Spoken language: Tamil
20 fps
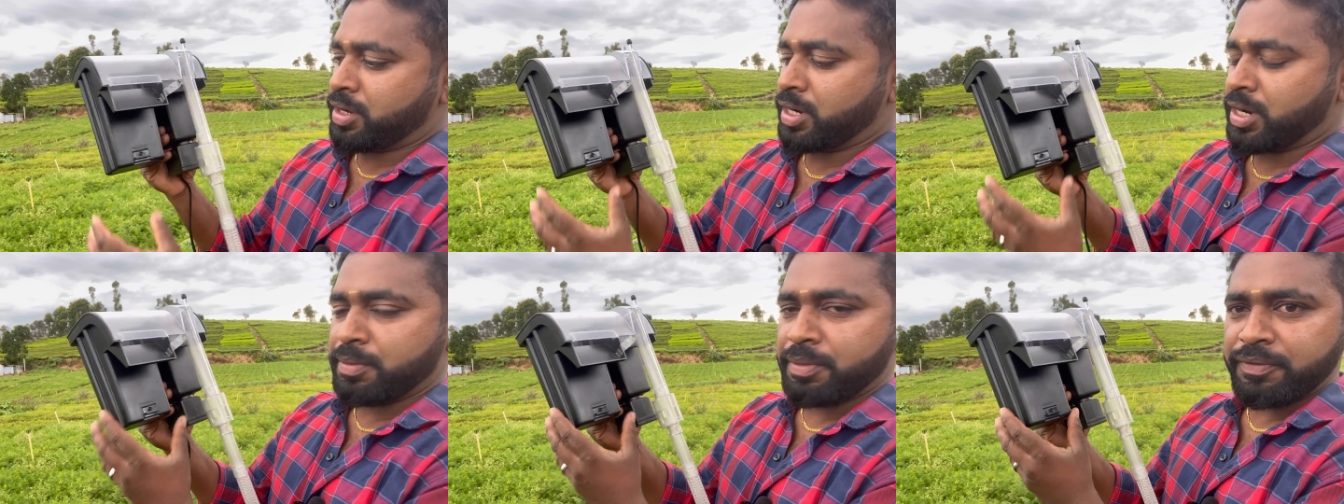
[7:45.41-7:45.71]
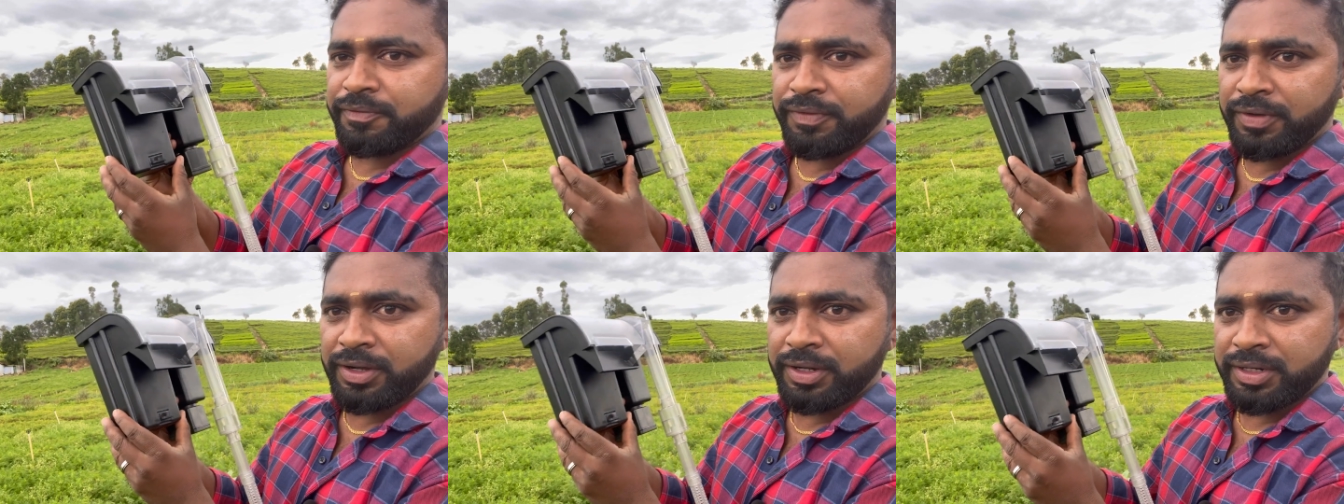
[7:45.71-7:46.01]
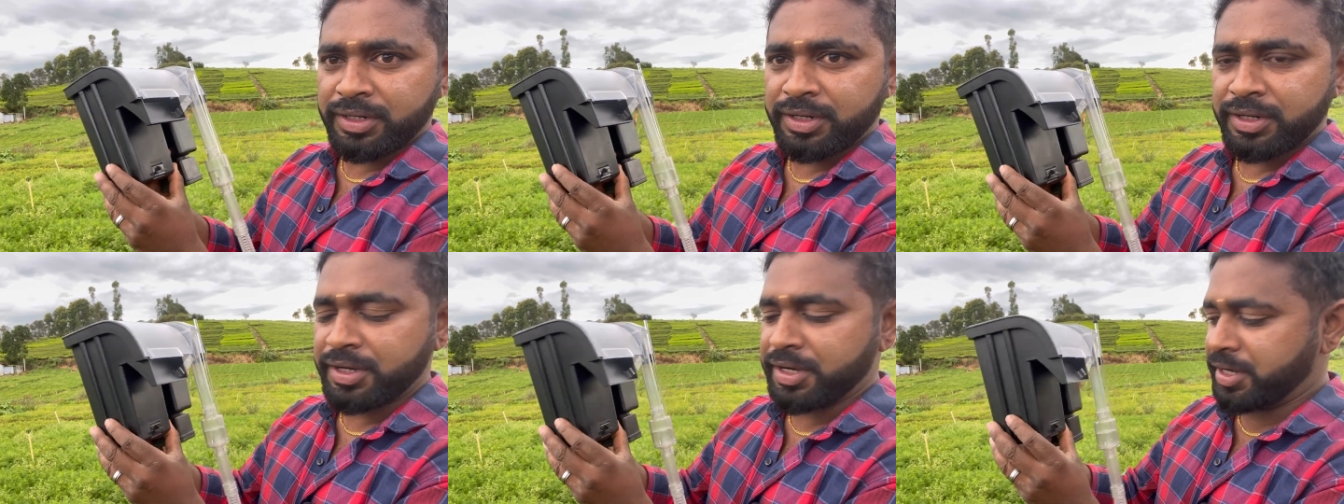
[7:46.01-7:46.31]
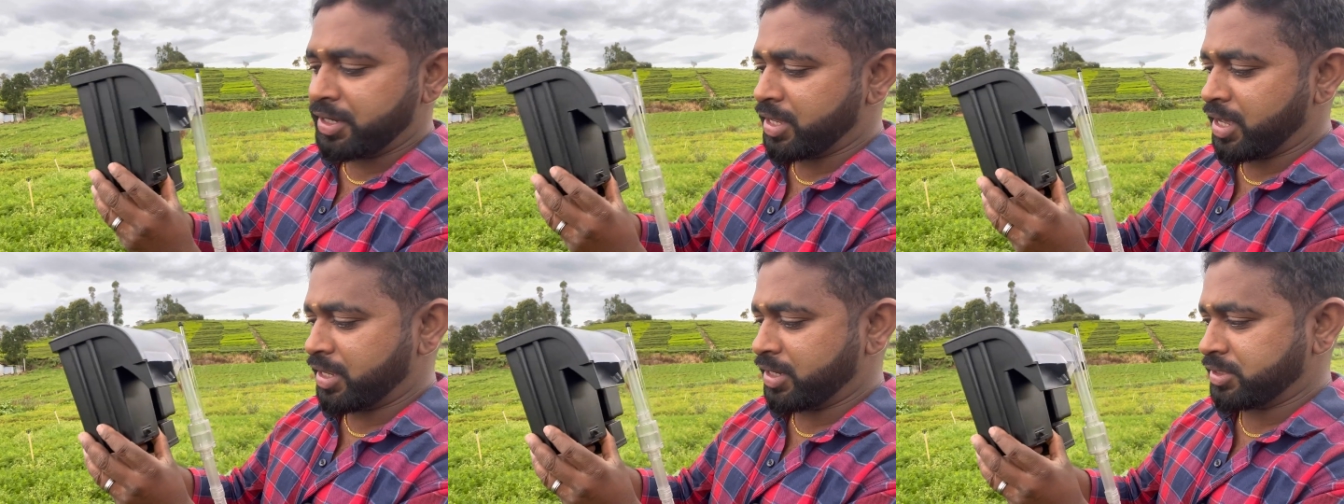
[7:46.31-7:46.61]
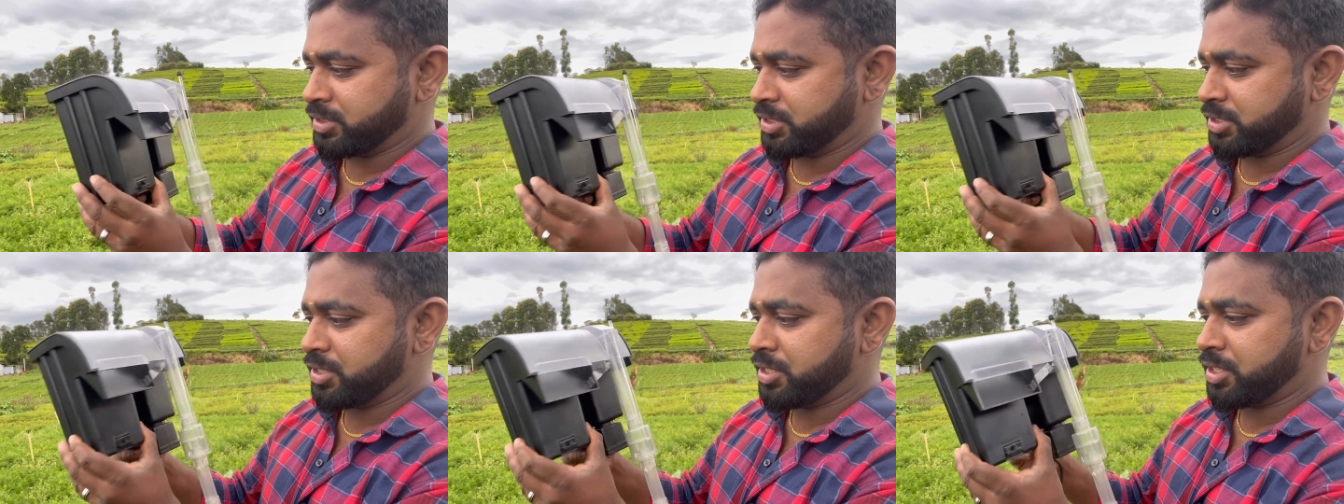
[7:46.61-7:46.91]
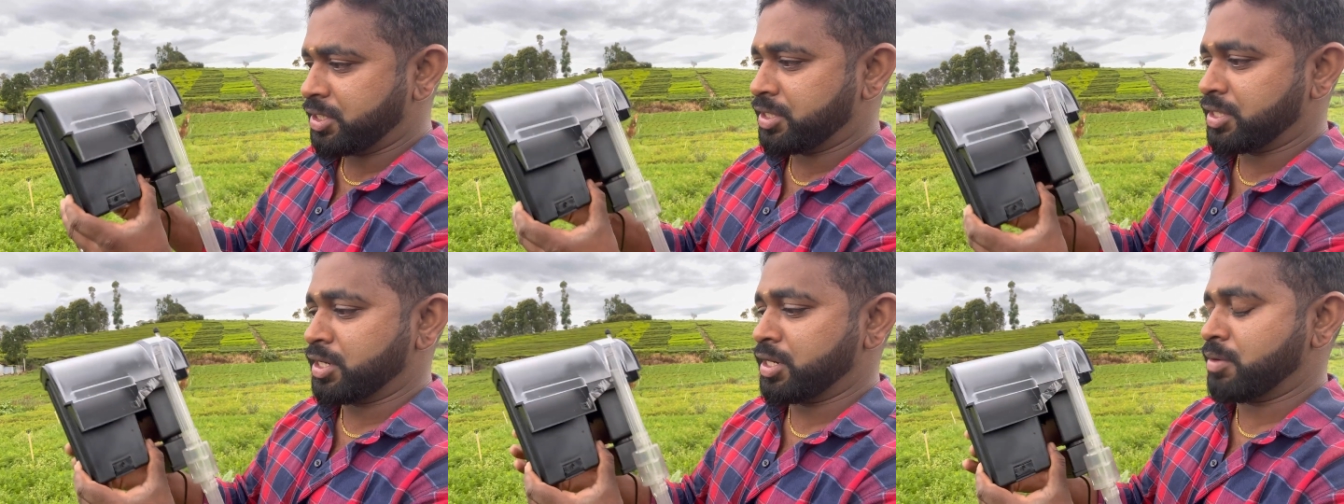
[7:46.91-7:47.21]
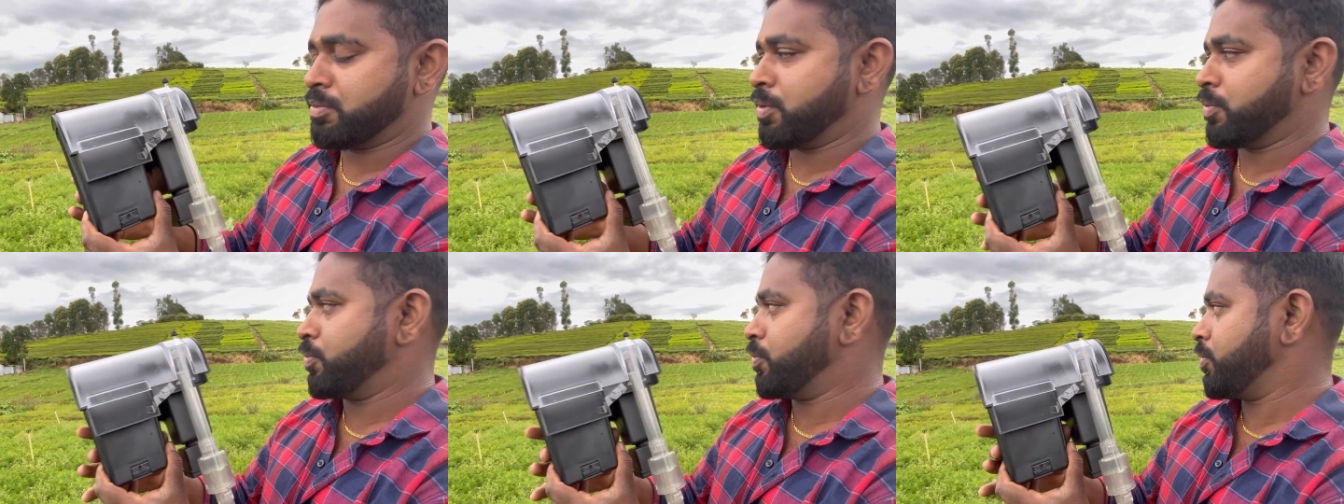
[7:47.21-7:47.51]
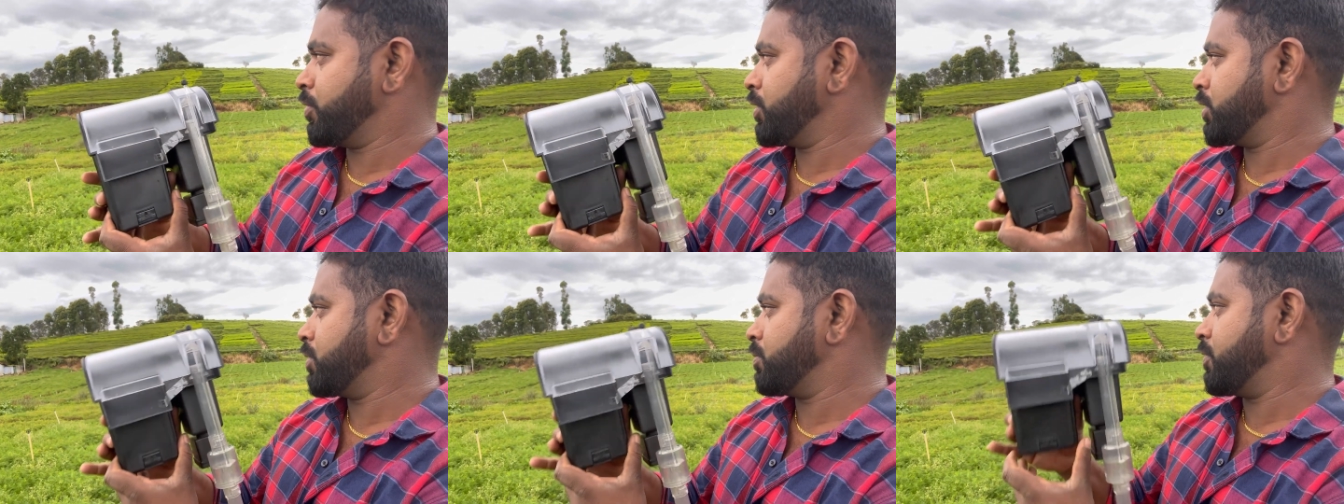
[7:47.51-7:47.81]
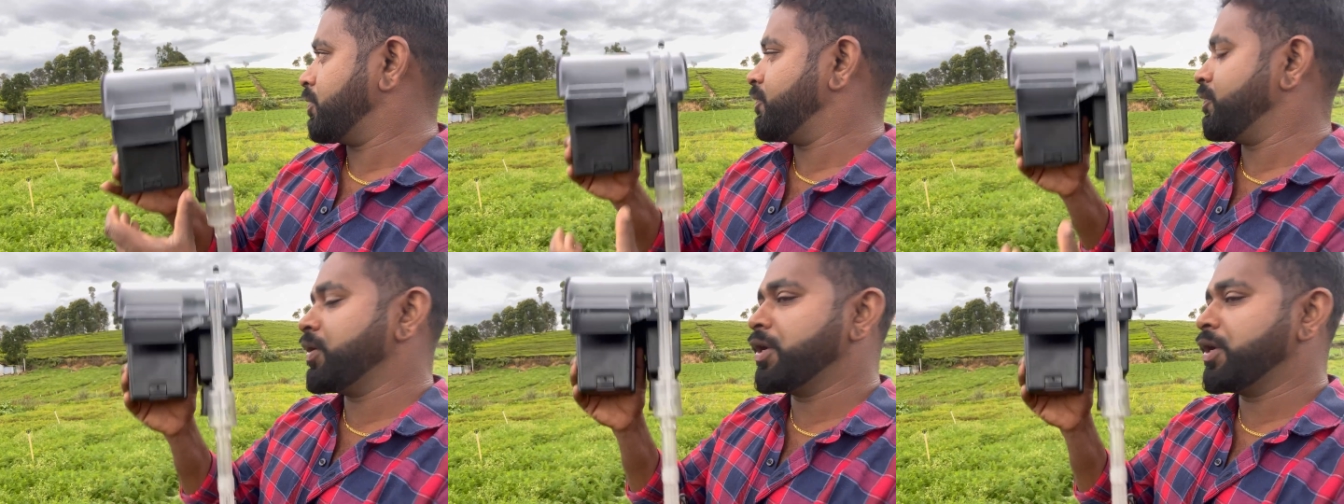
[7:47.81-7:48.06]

நம்ம ஃபில்டர் ரெடி ஆயிடுச்சு இதை நம்ம போய் நம்ம